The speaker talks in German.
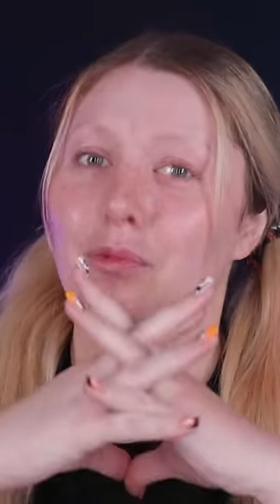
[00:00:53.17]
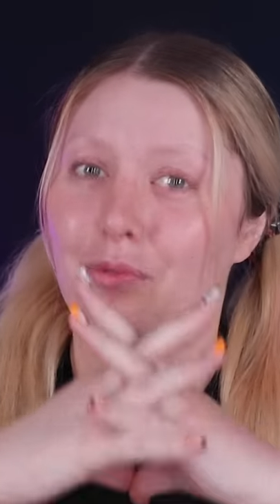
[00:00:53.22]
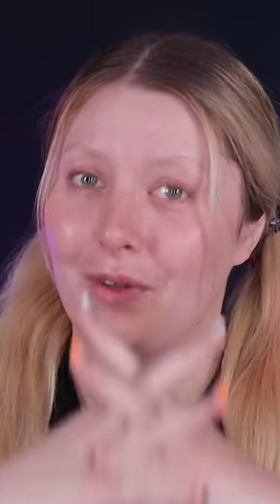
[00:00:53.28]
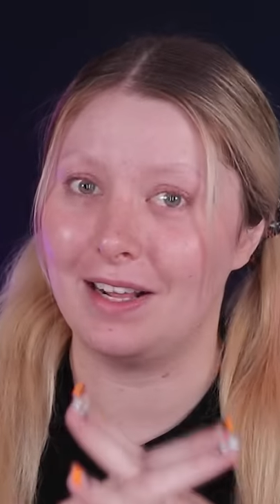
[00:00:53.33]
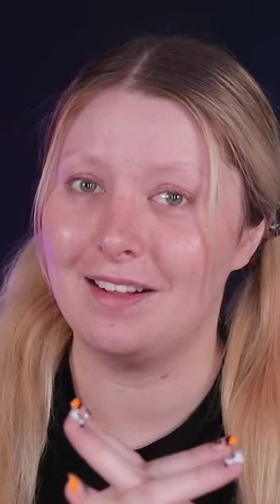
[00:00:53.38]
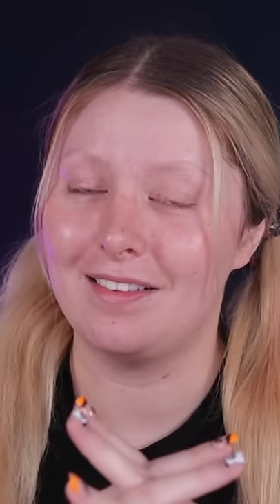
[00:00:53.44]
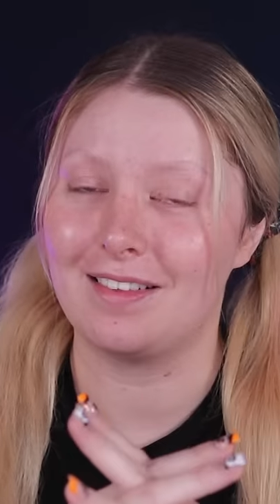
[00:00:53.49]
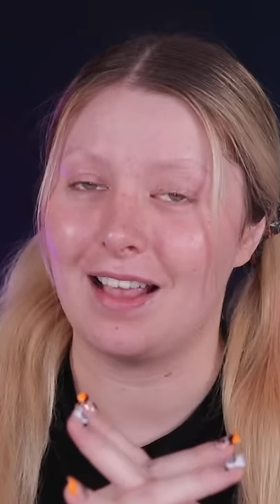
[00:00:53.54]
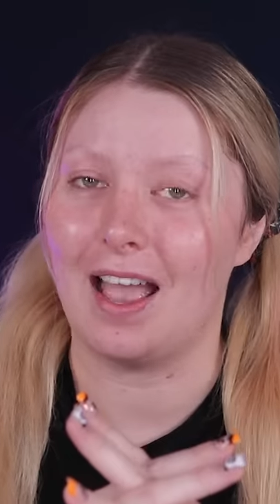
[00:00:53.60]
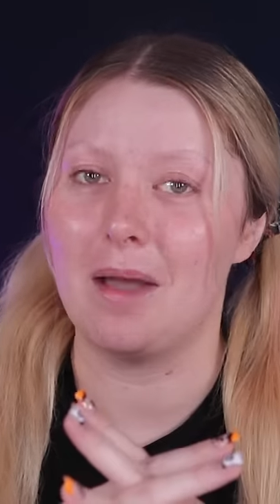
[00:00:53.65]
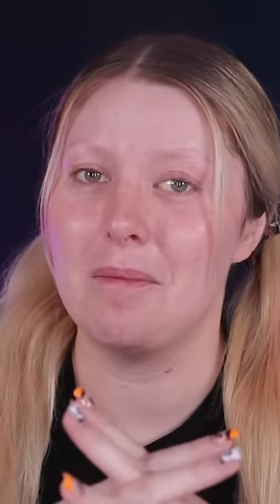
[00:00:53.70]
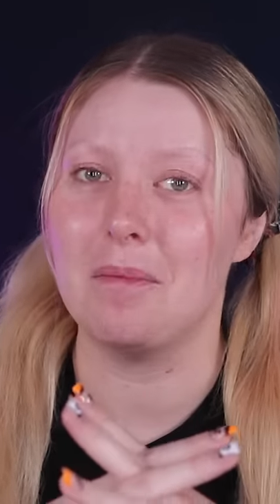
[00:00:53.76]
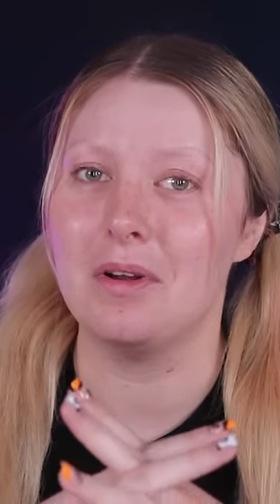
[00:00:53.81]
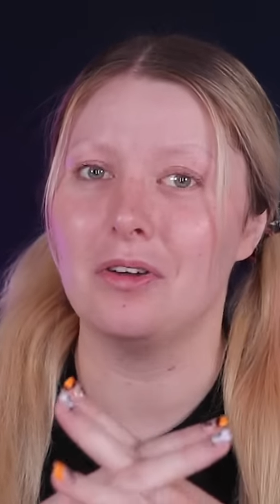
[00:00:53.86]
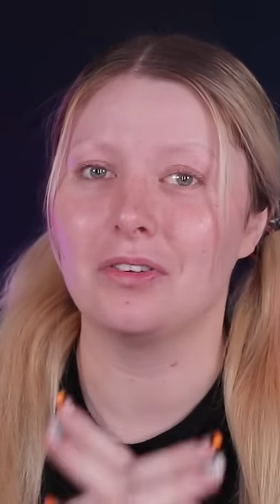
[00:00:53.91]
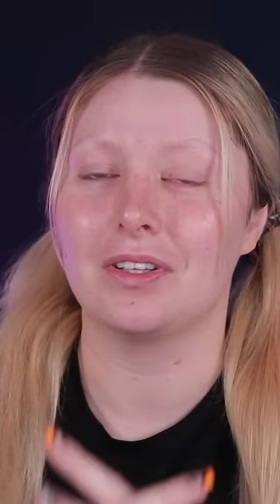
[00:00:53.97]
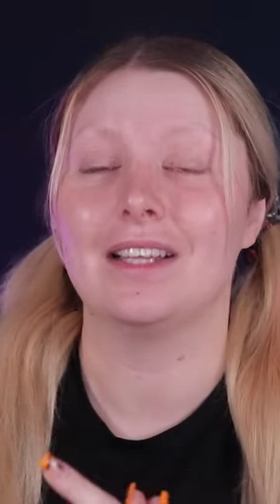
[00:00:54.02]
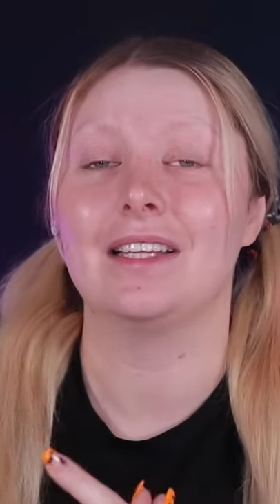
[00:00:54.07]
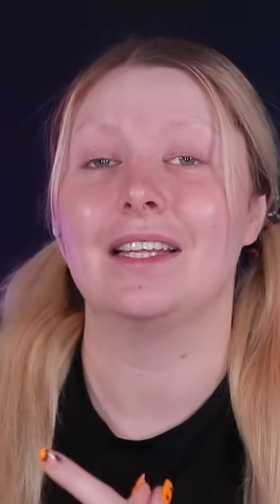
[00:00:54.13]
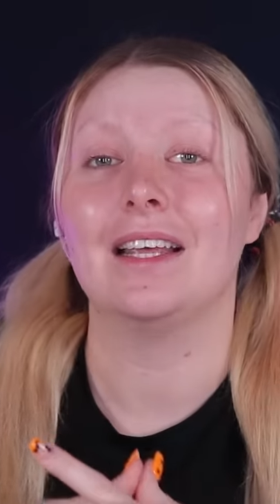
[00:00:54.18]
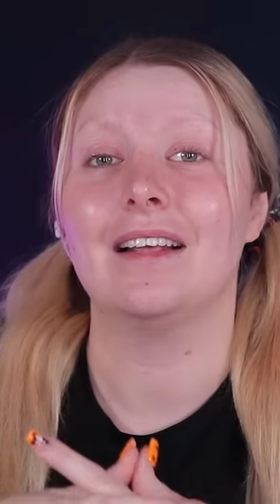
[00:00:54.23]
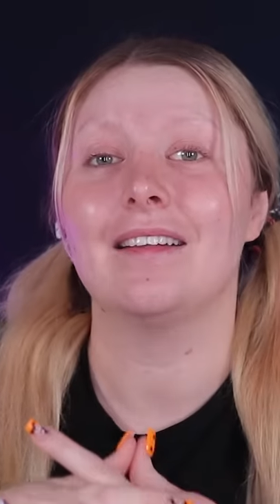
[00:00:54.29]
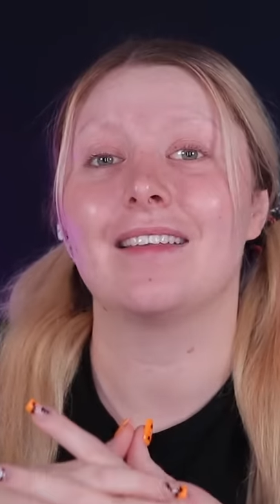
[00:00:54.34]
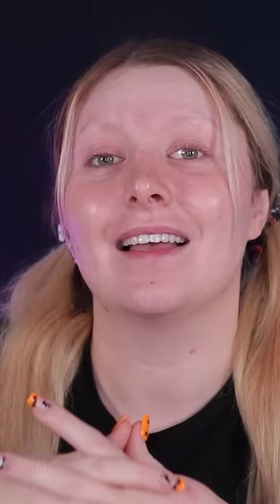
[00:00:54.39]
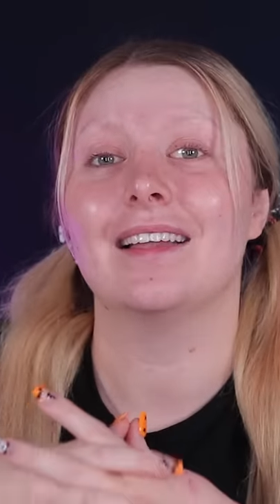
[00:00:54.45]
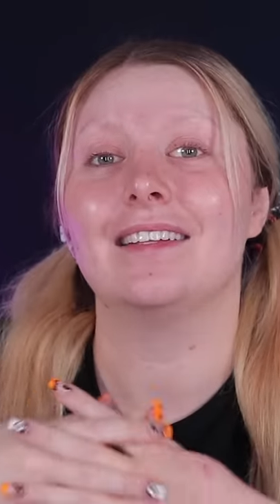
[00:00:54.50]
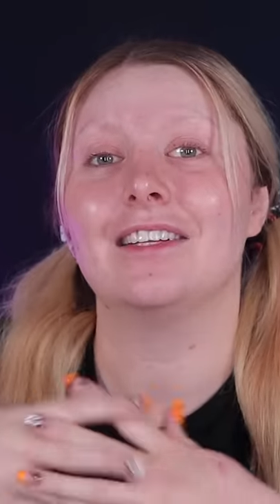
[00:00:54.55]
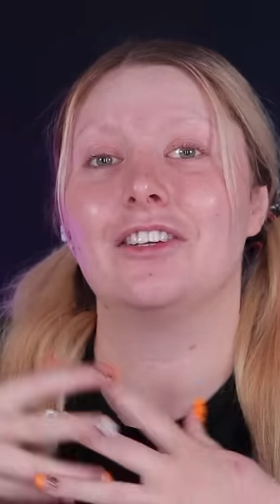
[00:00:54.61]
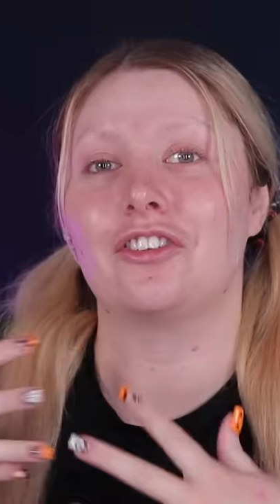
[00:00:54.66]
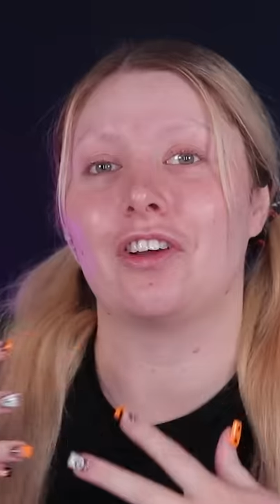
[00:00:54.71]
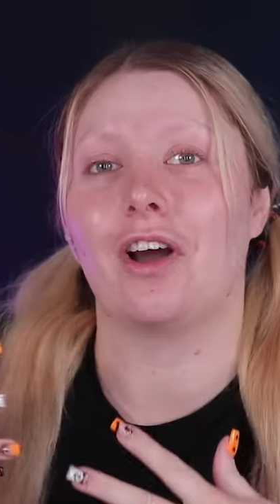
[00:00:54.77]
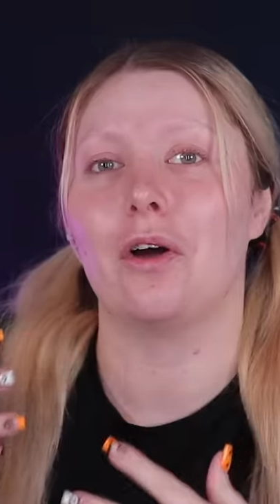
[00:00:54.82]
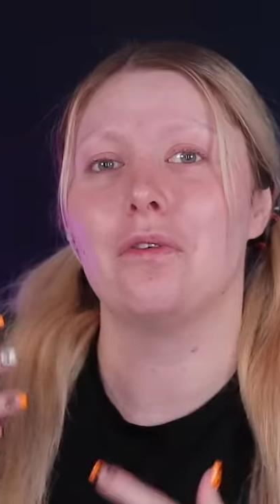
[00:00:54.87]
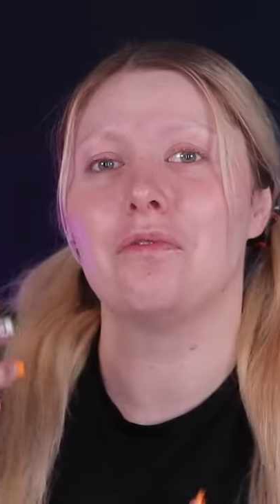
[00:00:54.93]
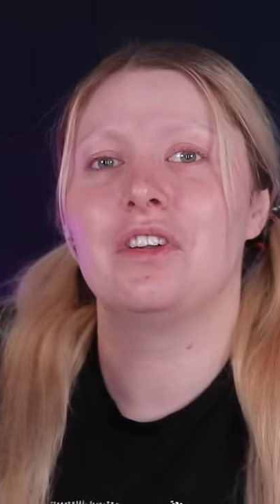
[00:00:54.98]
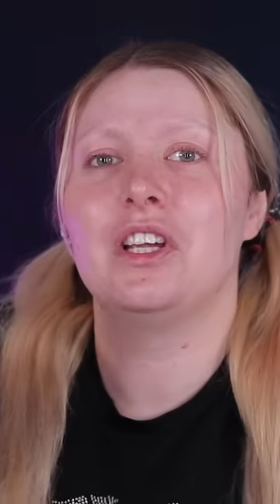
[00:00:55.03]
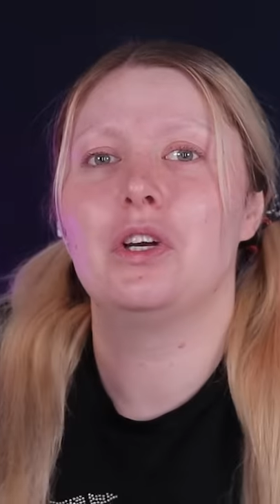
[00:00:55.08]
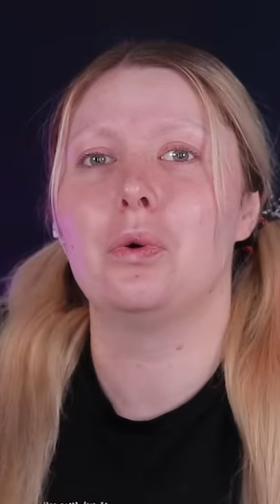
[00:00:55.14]
facetimen und dann gegenseitig
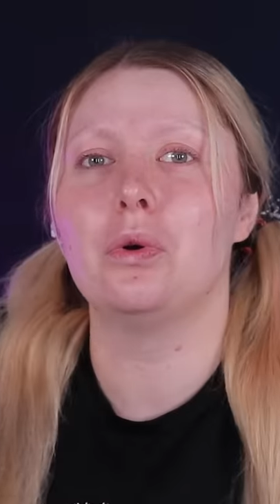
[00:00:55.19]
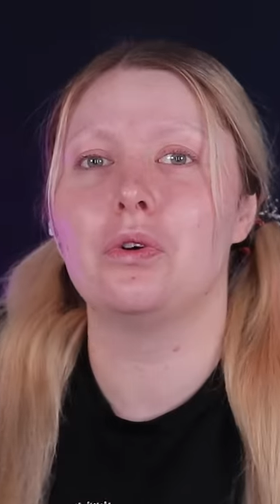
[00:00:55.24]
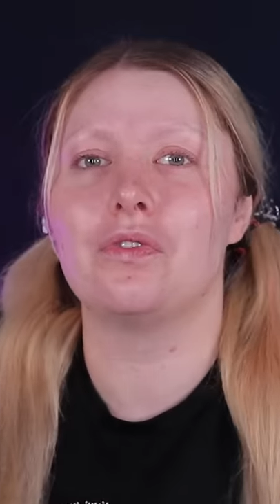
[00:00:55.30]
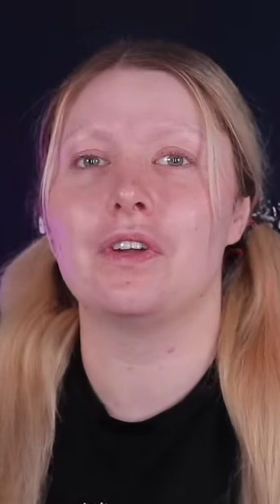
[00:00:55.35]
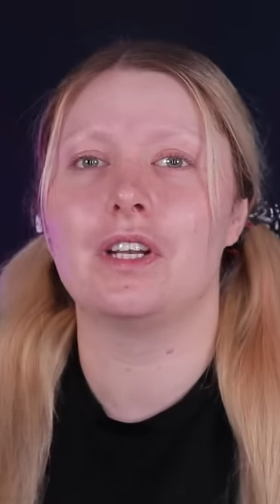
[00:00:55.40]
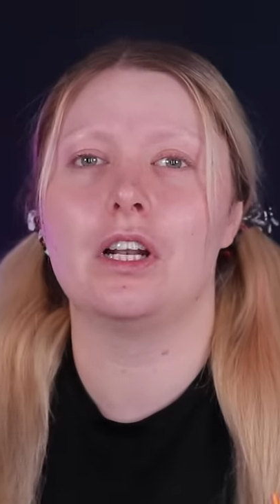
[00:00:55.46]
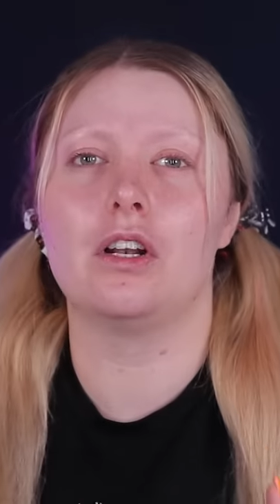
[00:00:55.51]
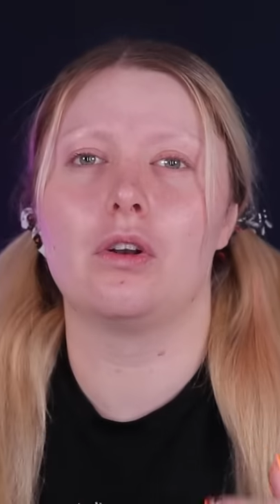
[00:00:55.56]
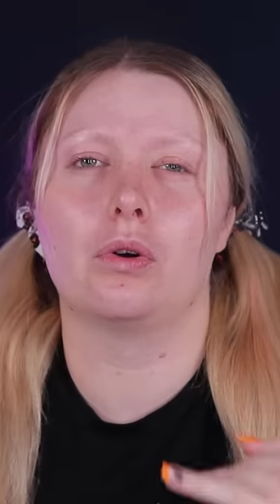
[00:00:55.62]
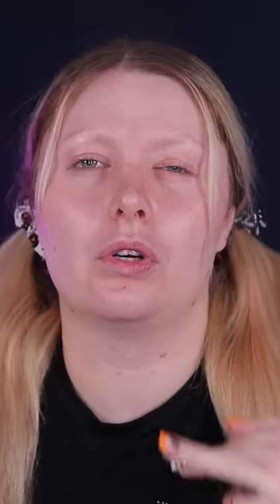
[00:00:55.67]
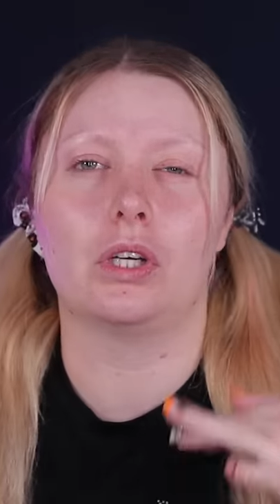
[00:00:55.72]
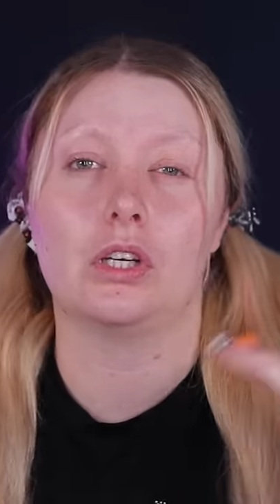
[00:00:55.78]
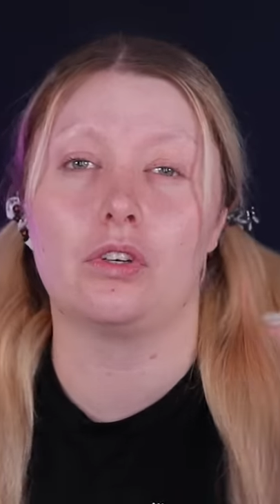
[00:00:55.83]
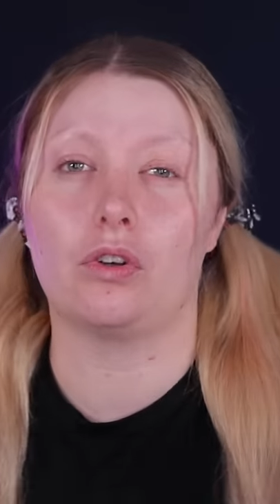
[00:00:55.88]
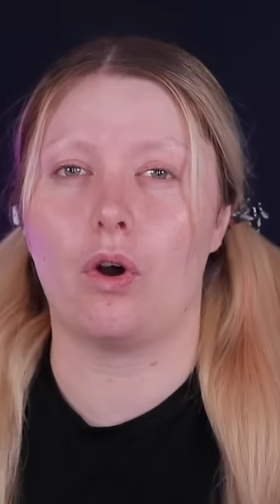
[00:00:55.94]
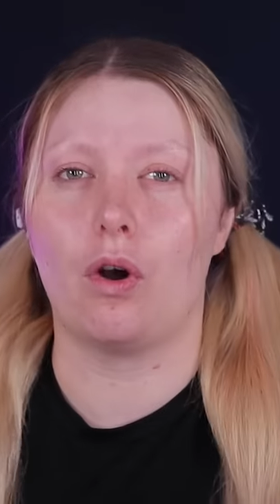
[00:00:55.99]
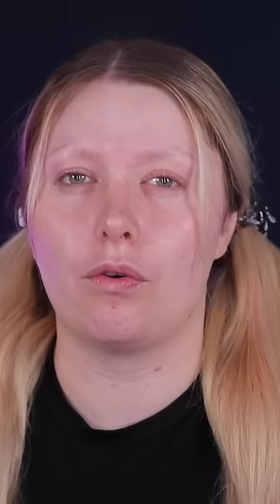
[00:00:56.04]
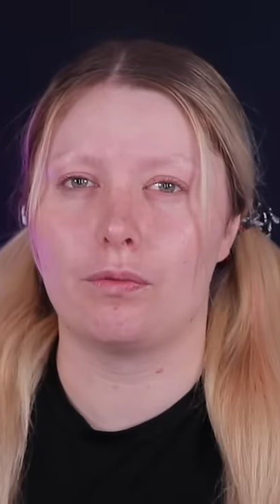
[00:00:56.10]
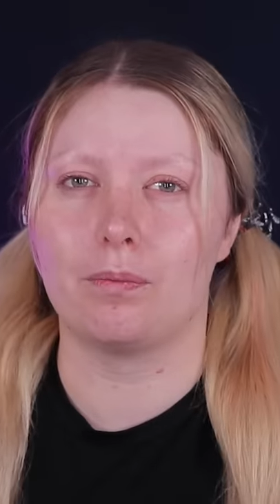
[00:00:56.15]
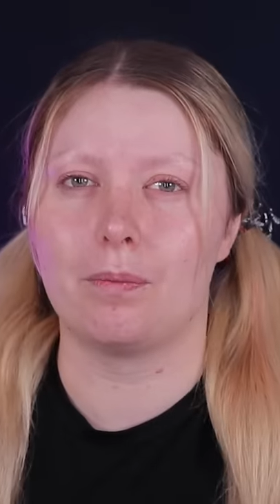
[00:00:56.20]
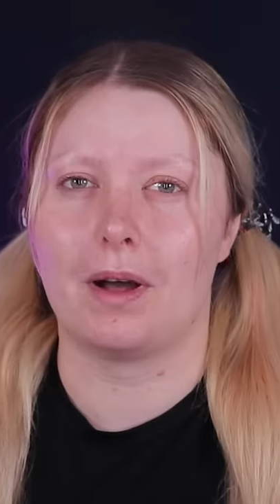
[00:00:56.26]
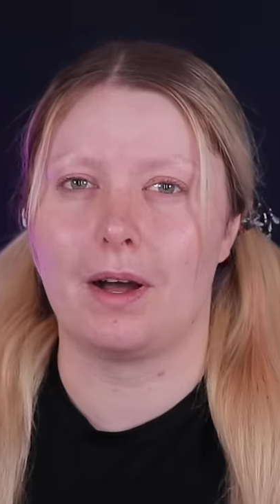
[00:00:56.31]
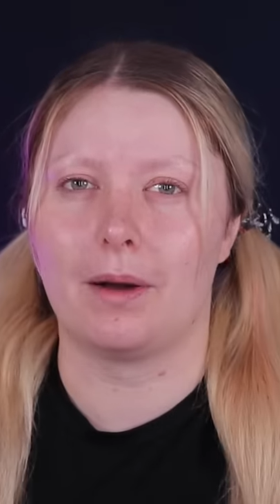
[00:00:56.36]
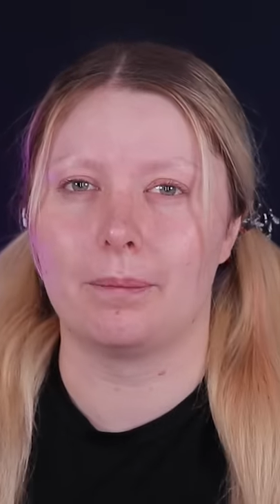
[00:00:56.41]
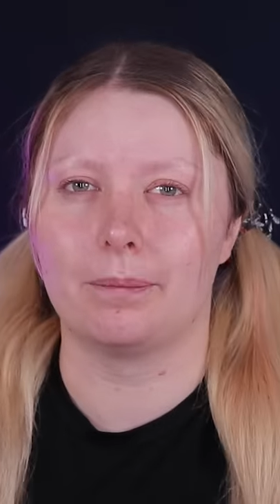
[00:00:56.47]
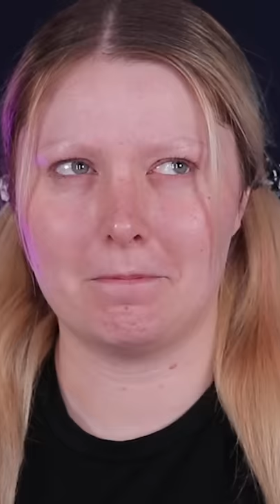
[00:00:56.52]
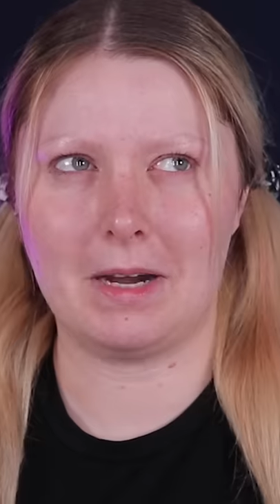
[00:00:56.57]
schauen, wie gut wir den Look getroffen haben.